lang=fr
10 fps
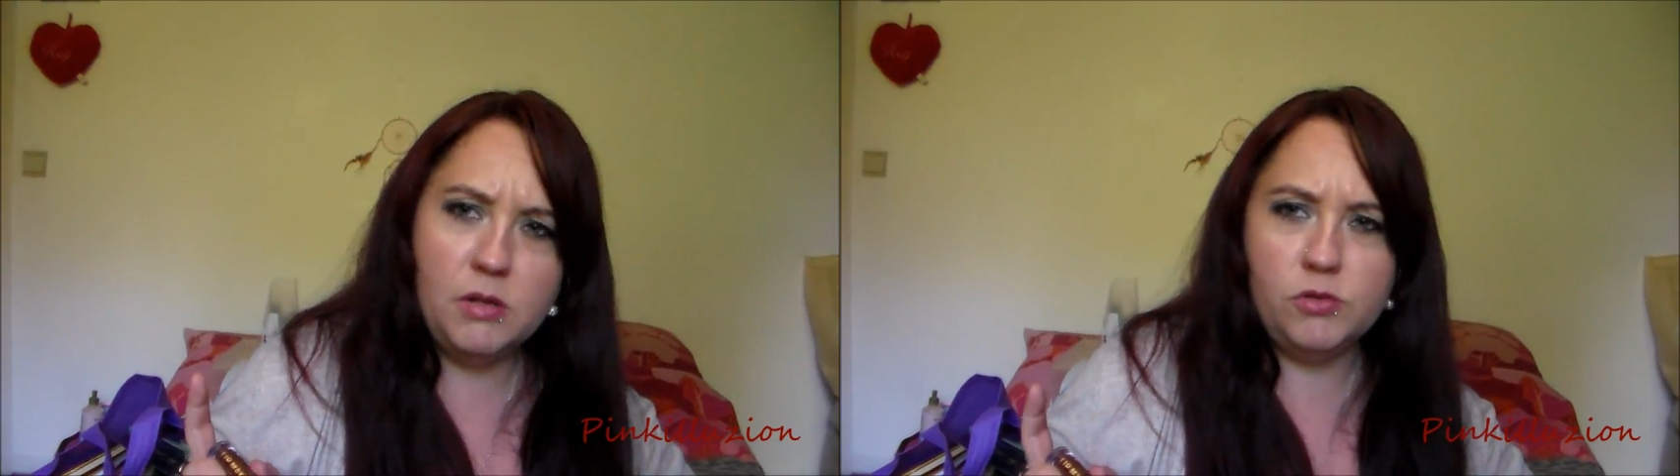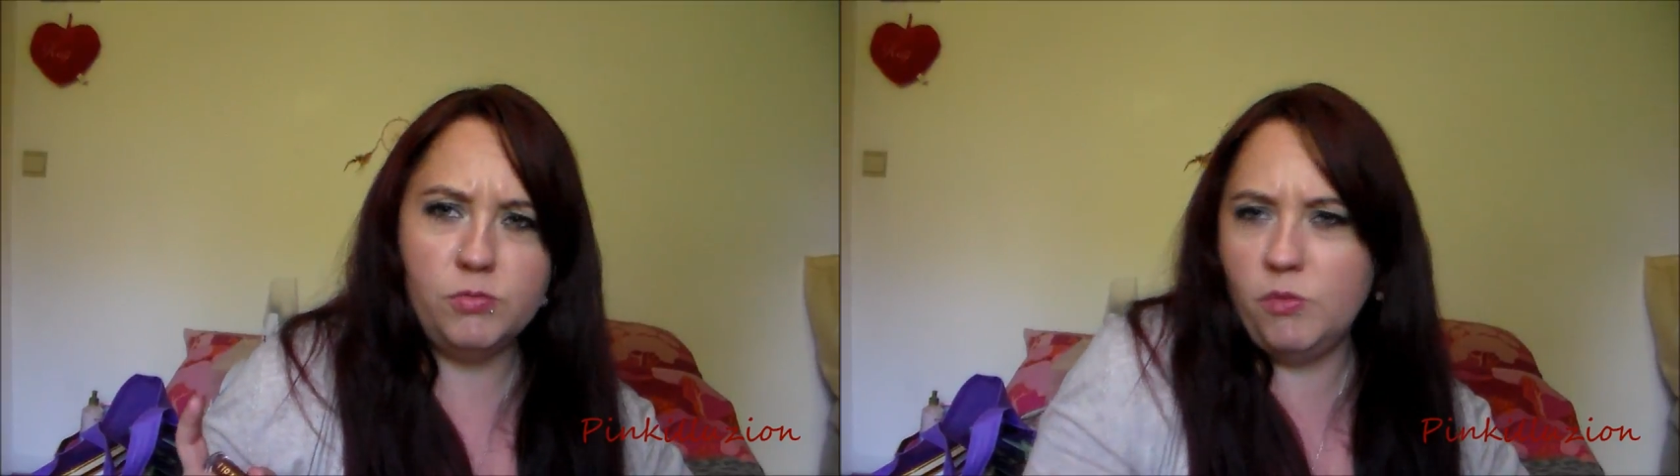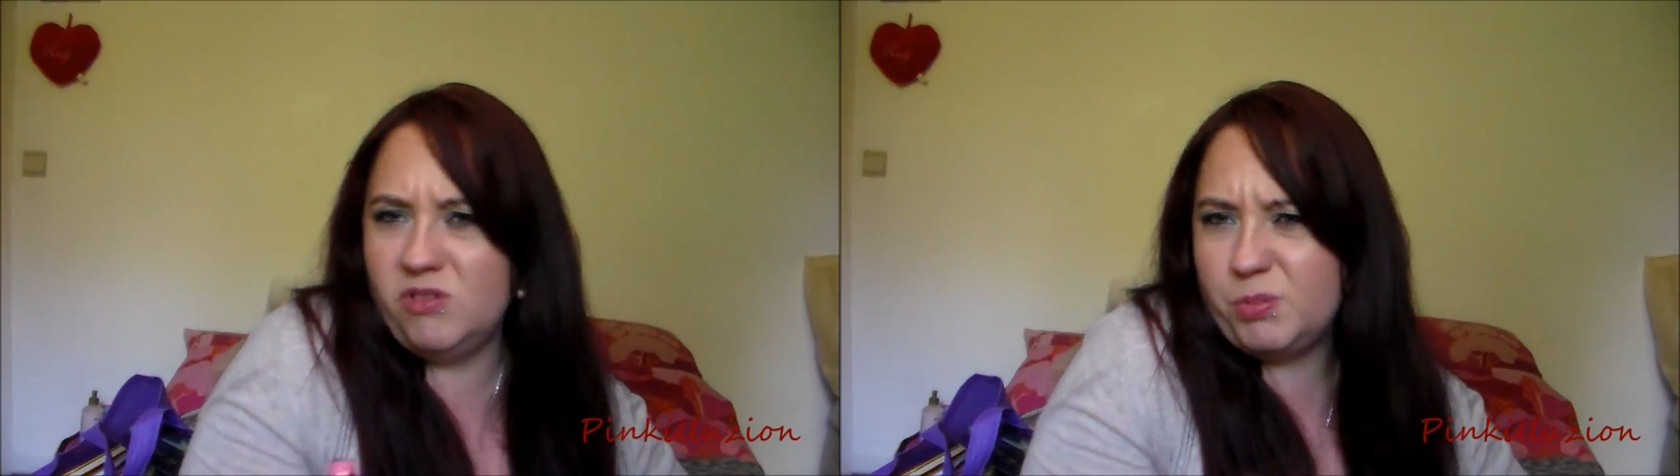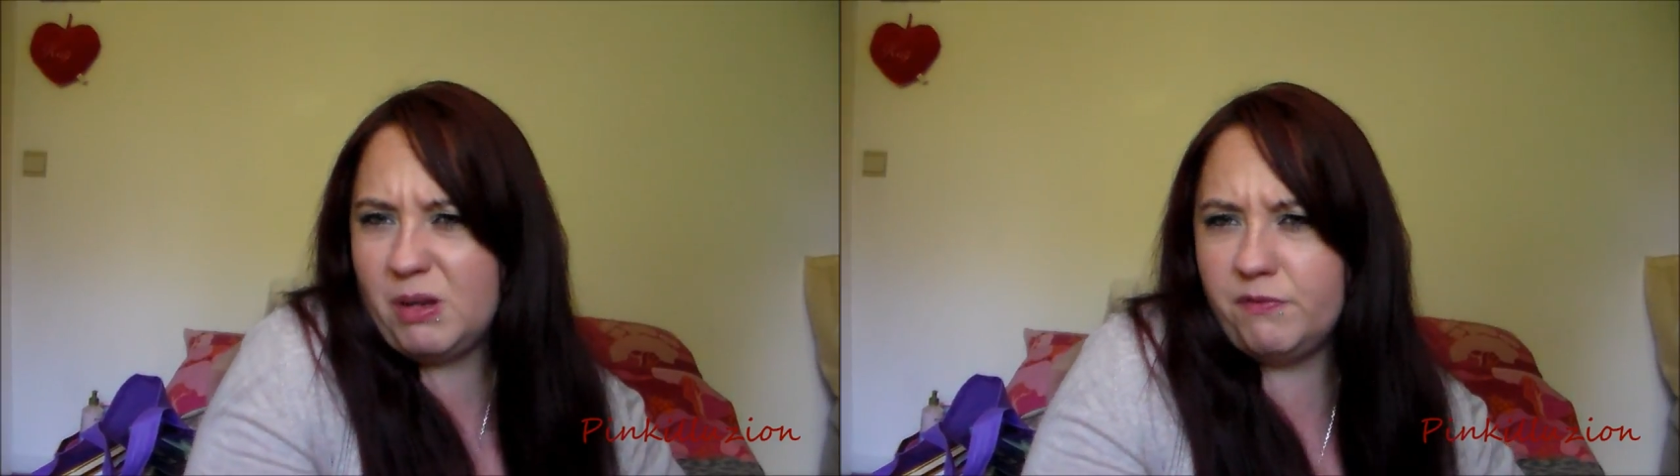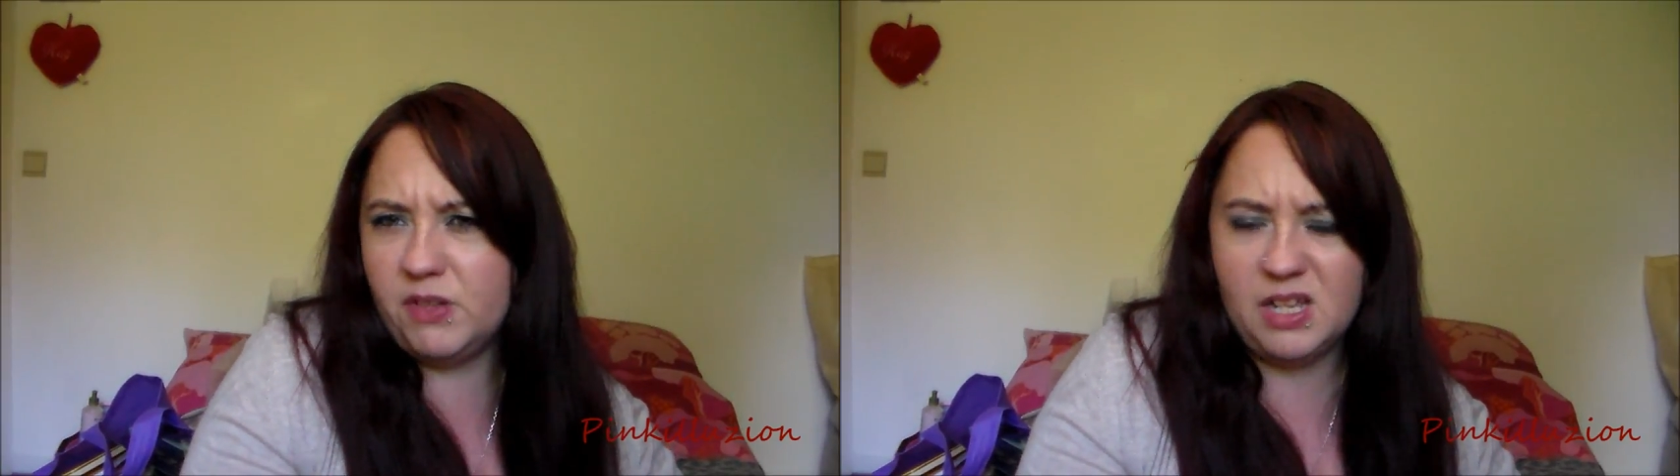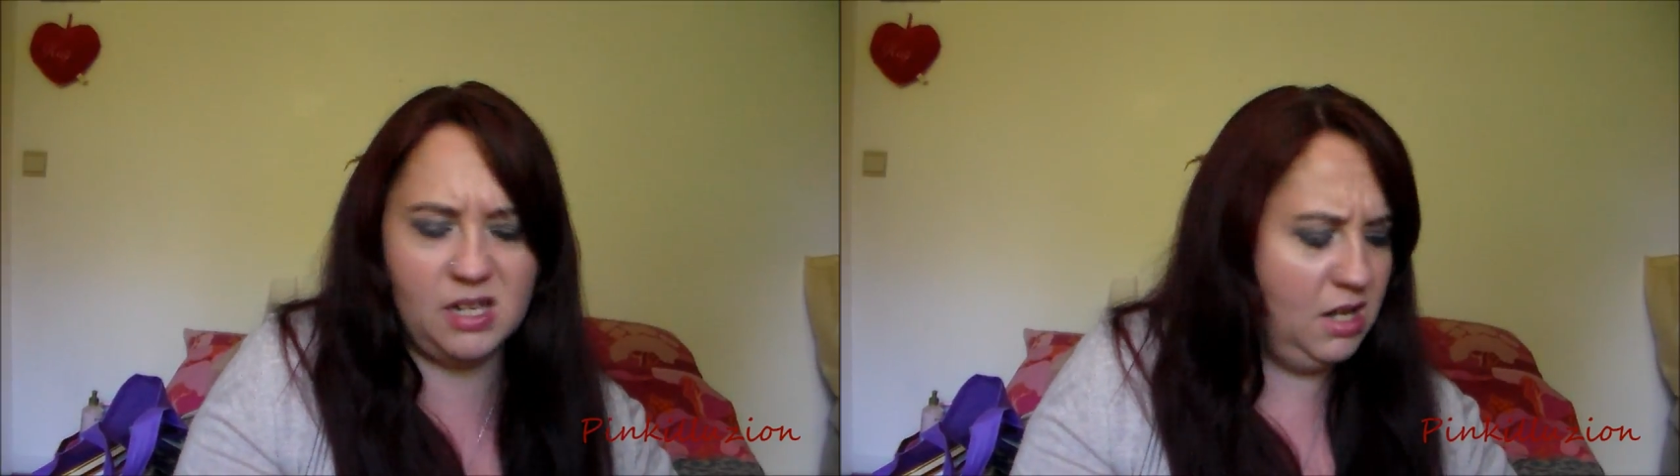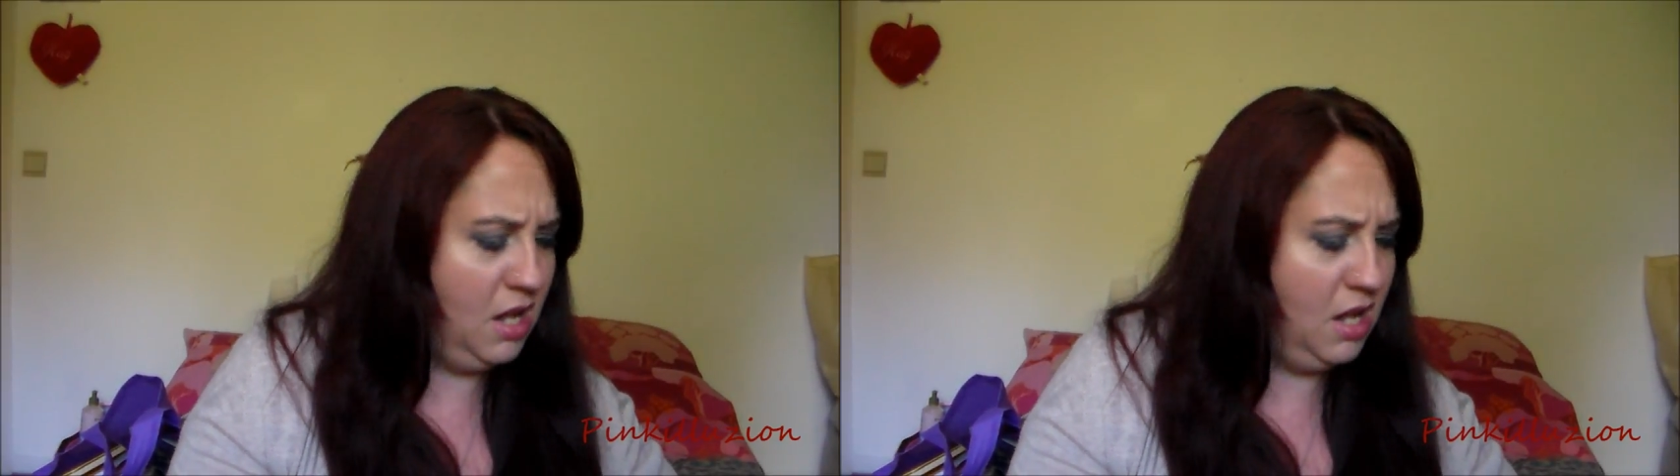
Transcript: bien en ce moment, je préfère.